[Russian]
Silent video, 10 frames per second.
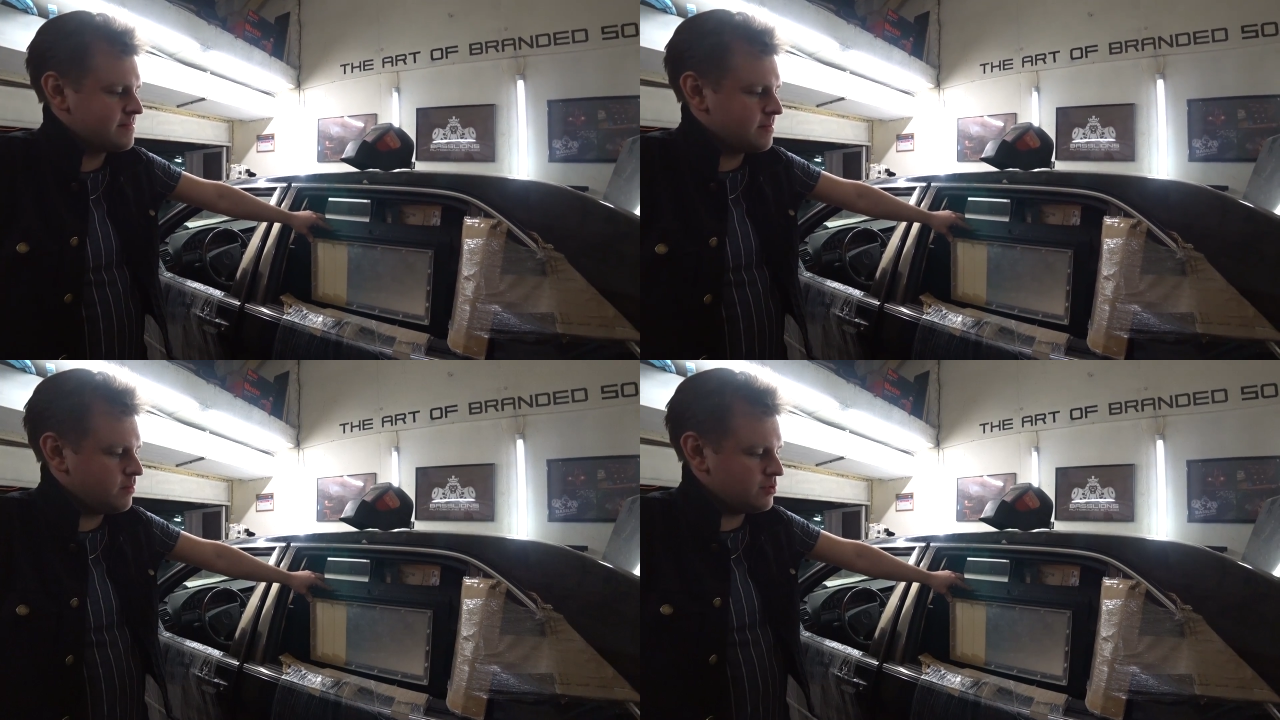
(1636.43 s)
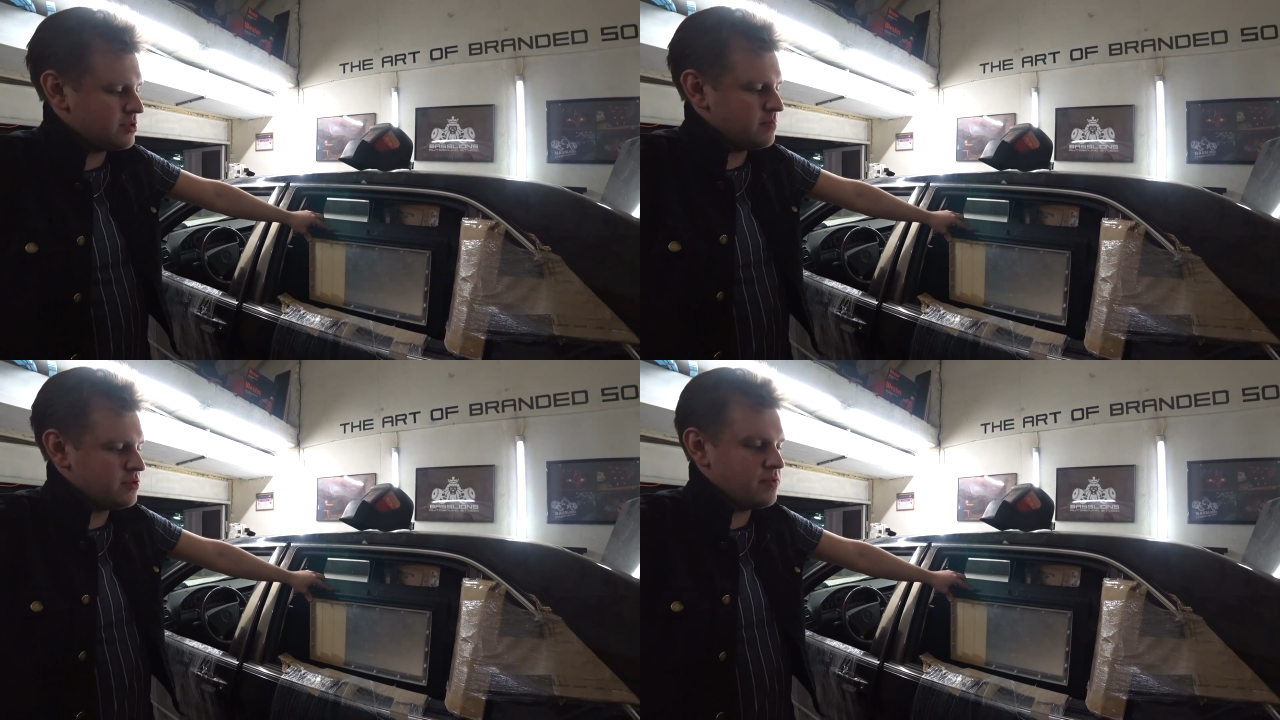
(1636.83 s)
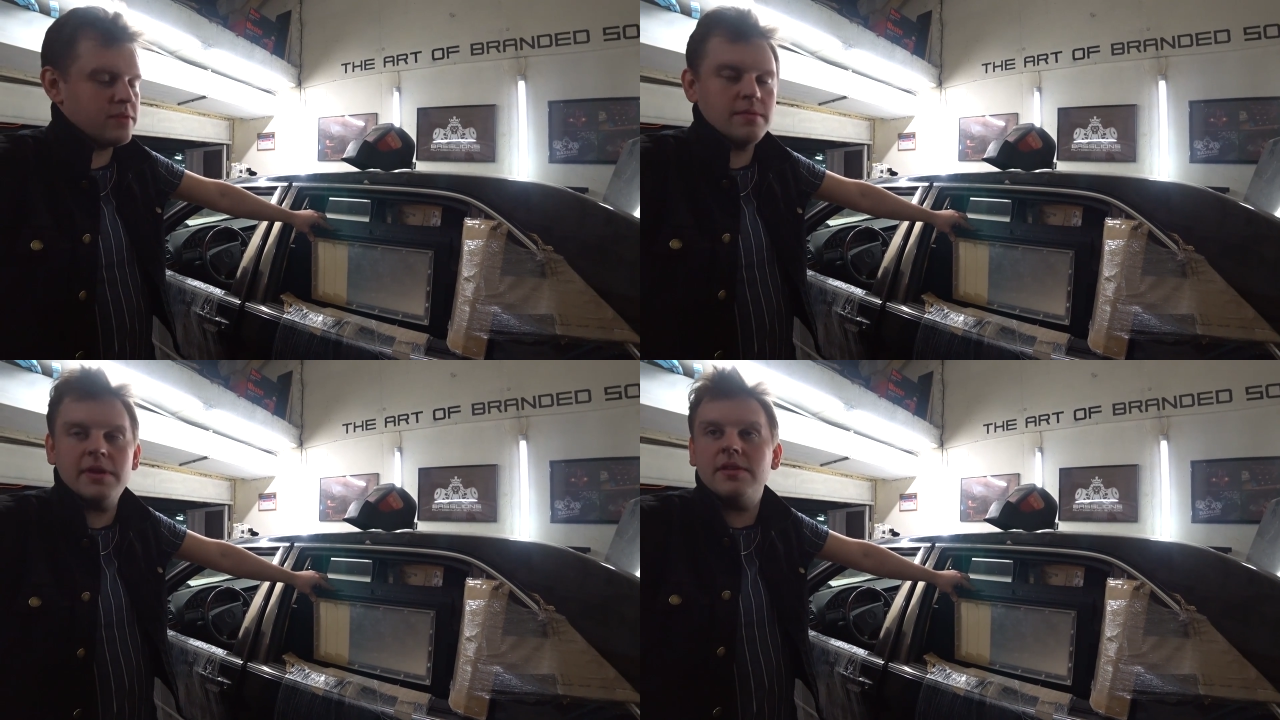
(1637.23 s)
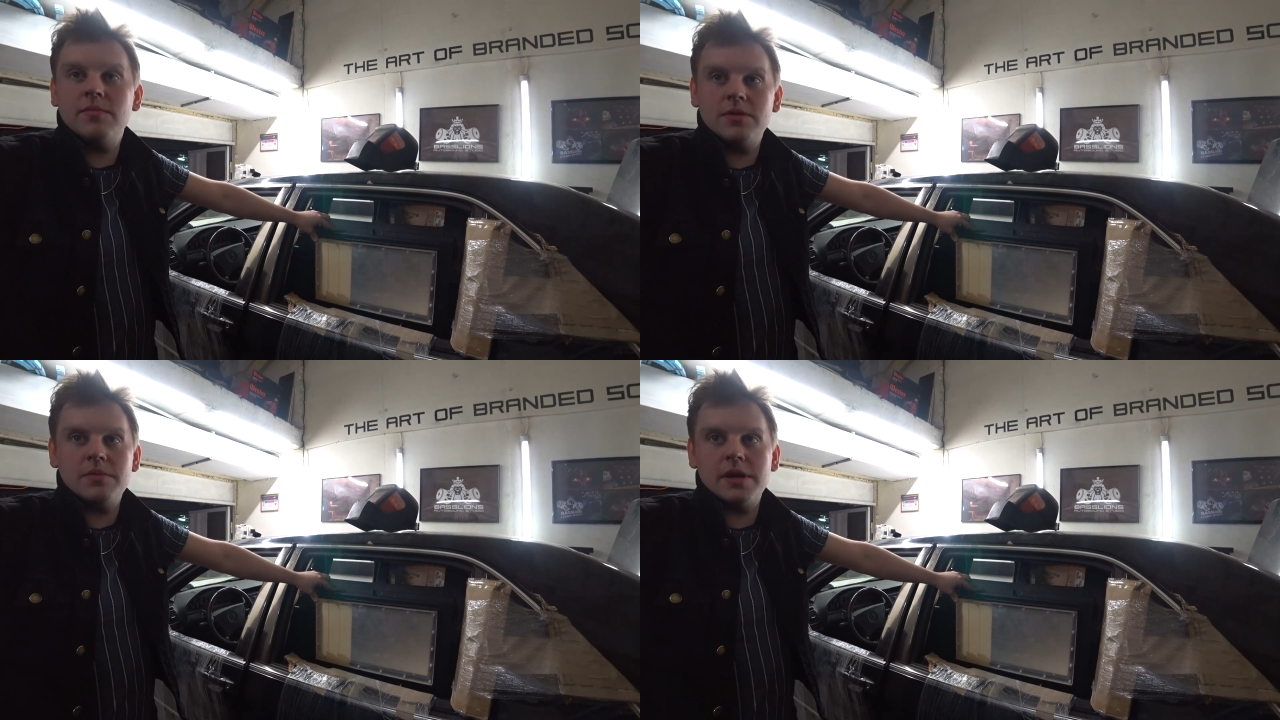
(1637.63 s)
Не, Плюс круто. все оформление
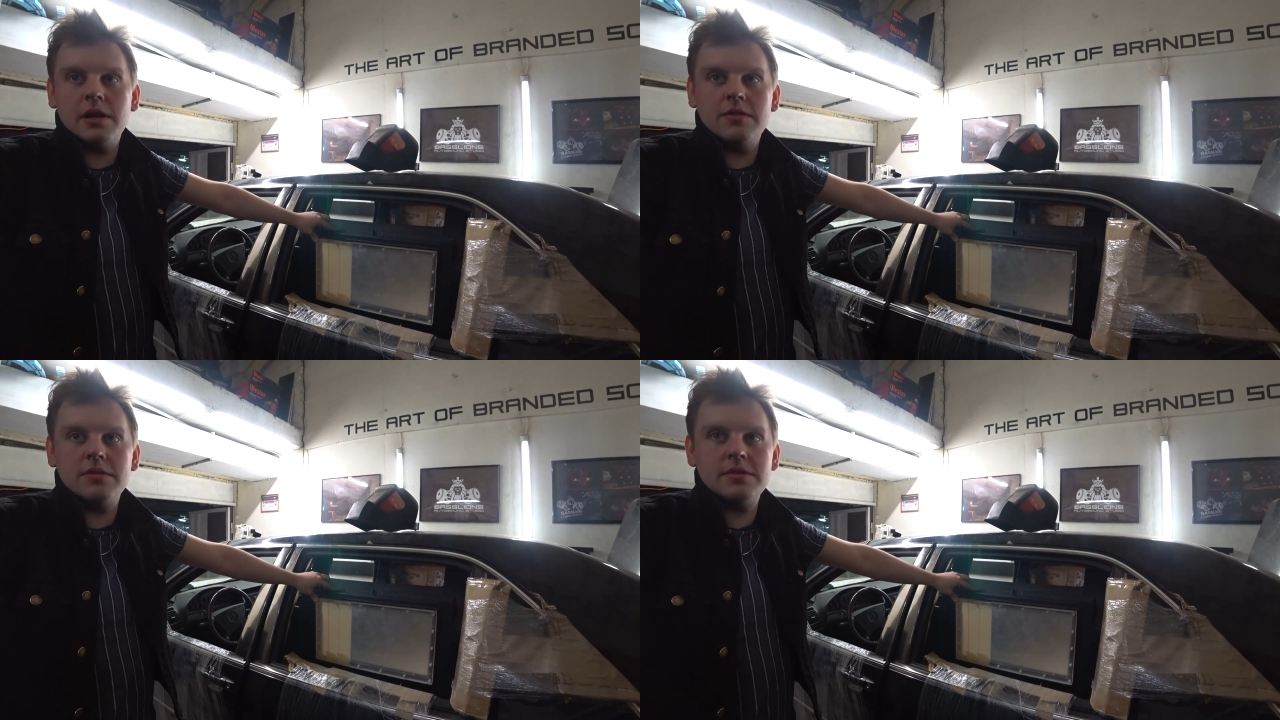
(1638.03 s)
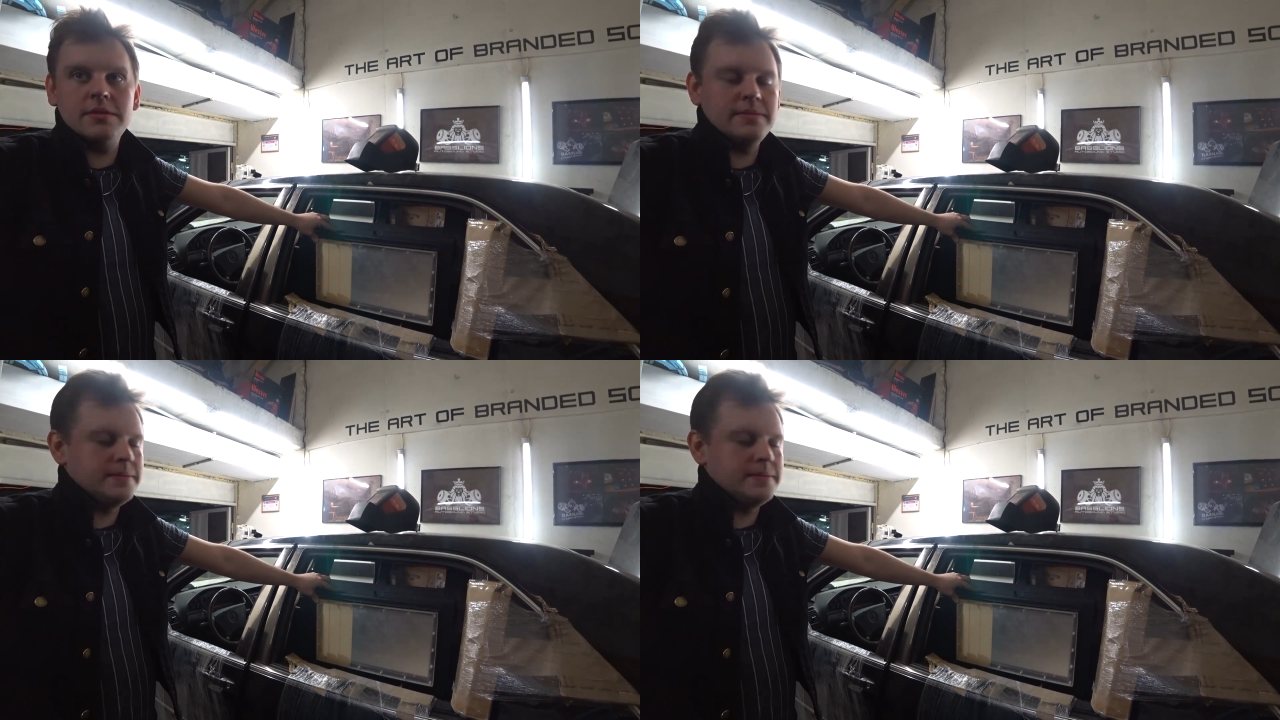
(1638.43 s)
будет приглядываться.